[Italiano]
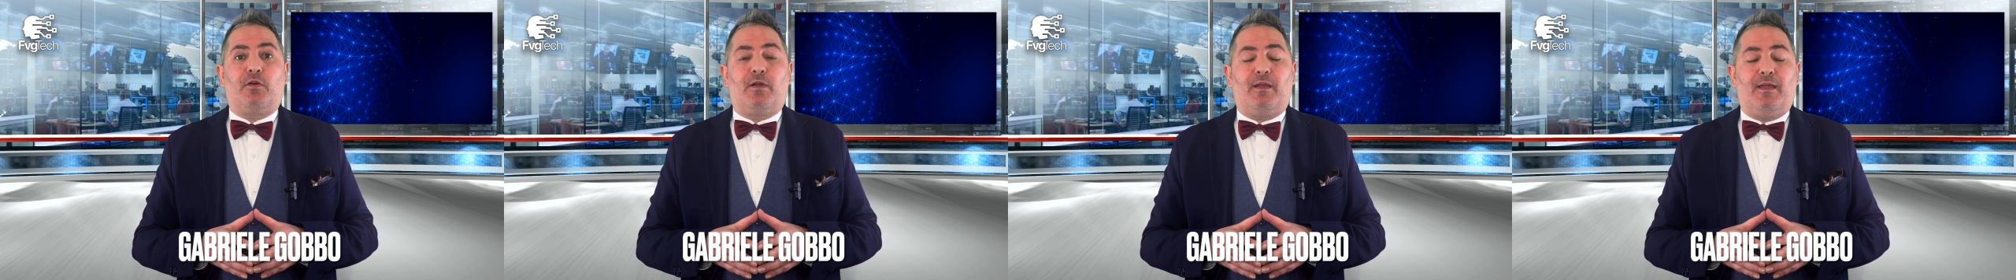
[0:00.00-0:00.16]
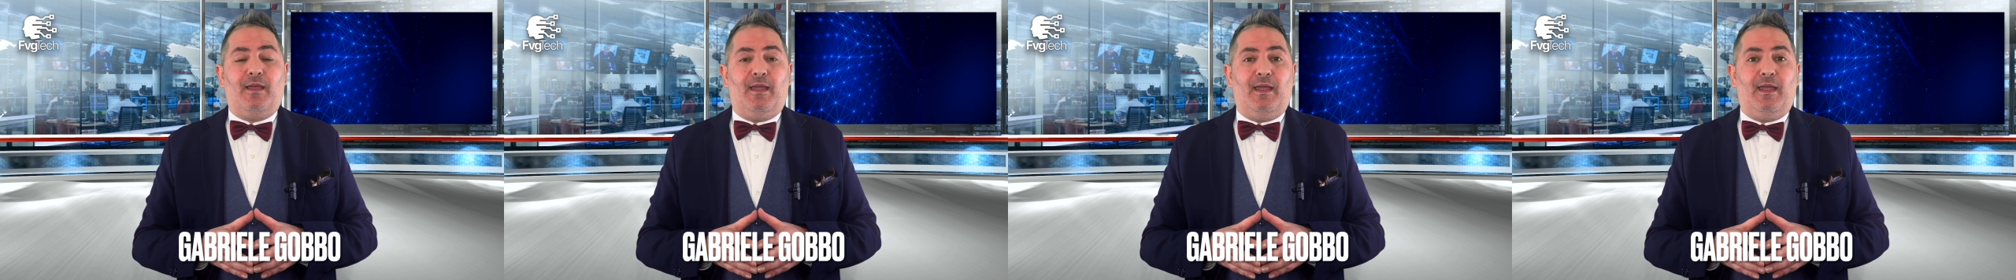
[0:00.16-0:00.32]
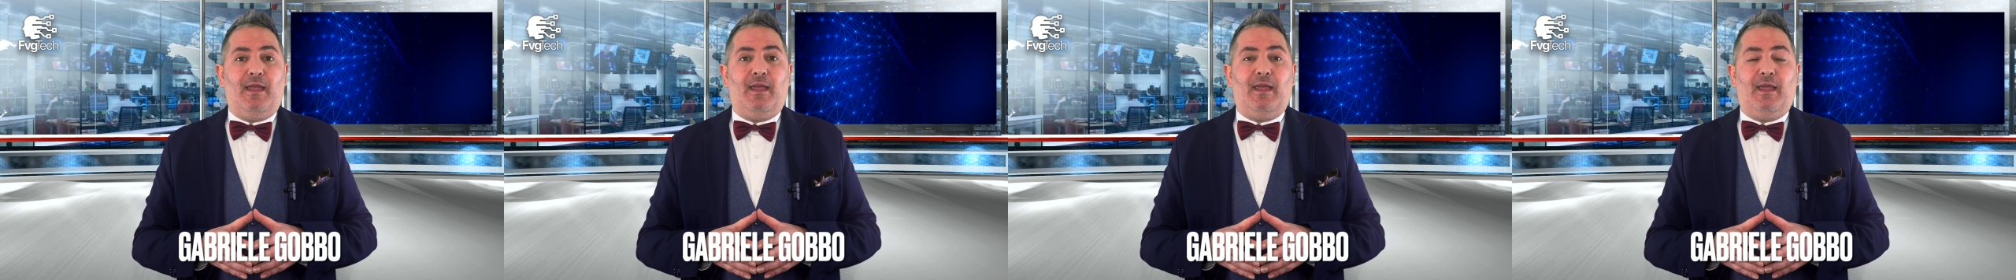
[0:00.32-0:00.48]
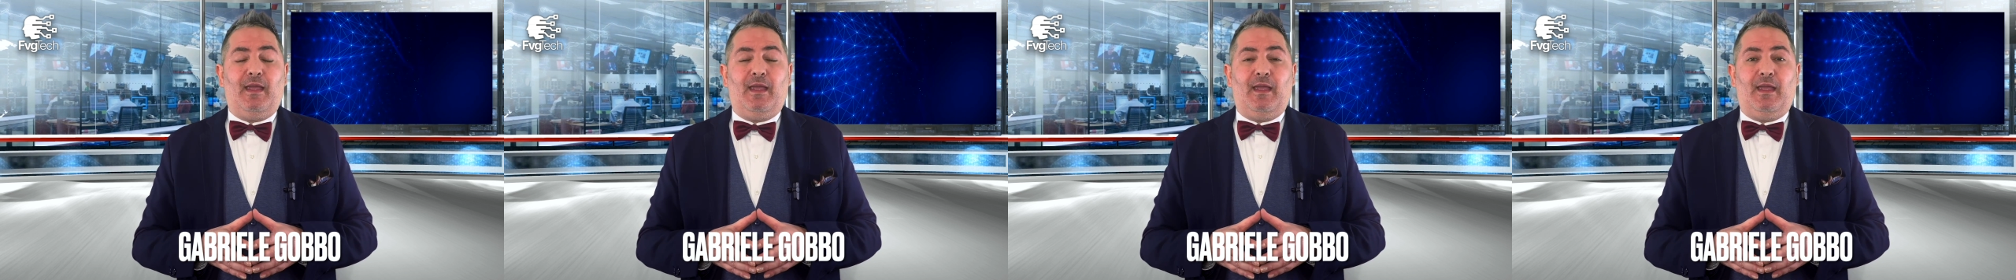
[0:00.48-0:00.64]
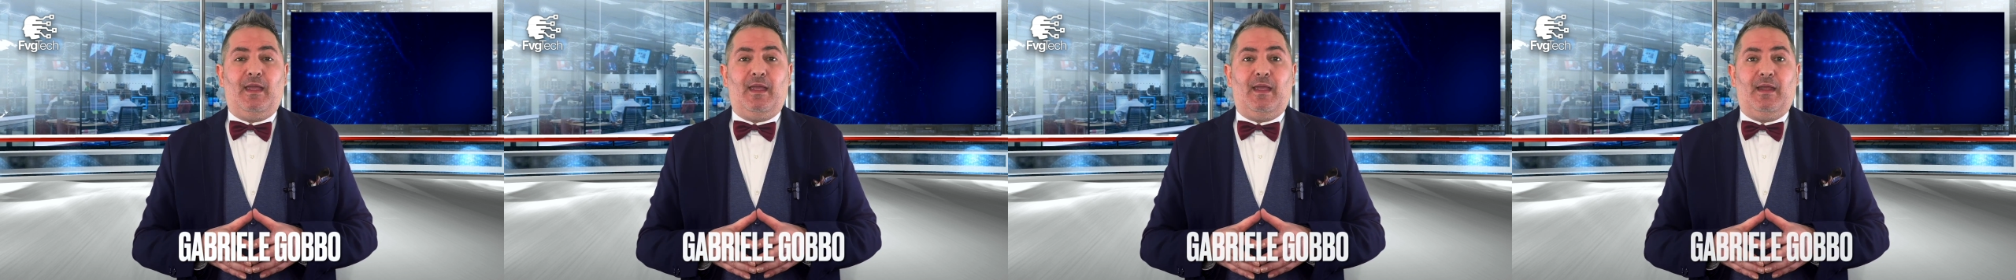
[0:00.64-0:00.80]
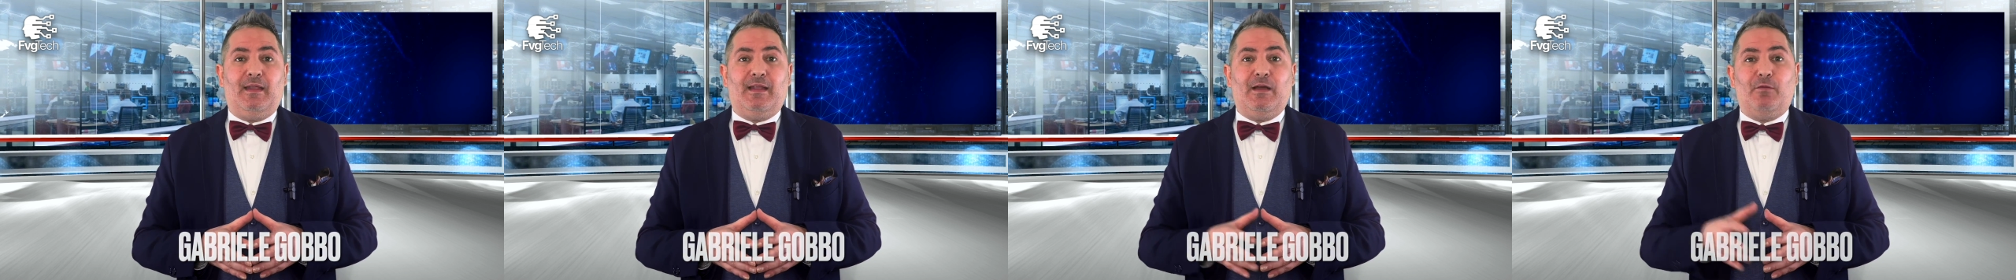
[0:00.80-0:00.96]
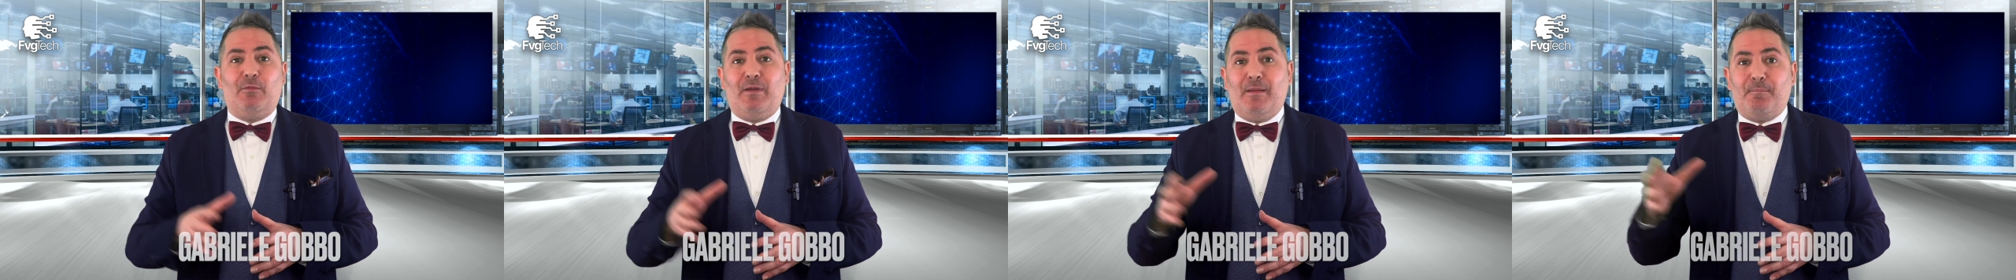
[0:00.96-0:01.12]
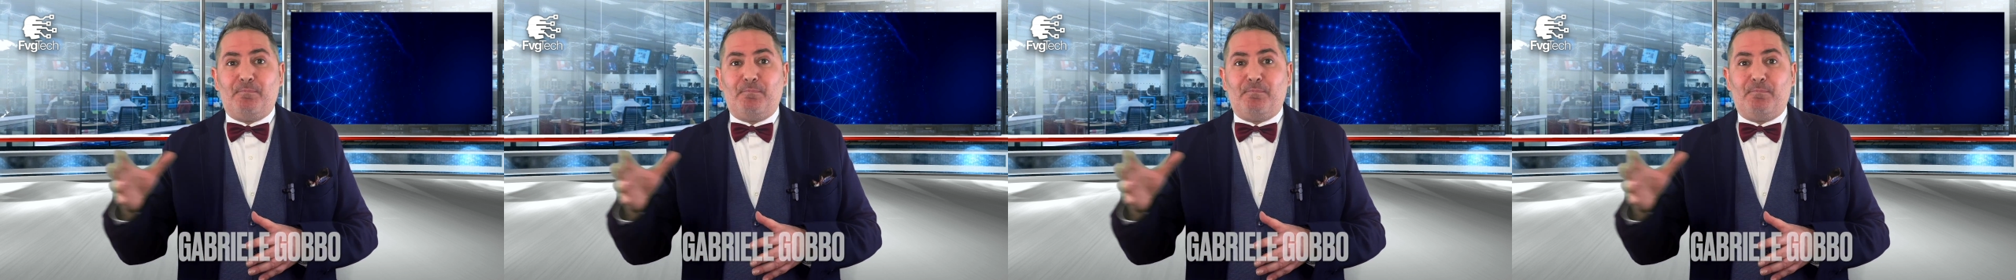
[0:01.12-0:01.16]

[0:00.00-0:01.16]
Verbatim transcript: che da una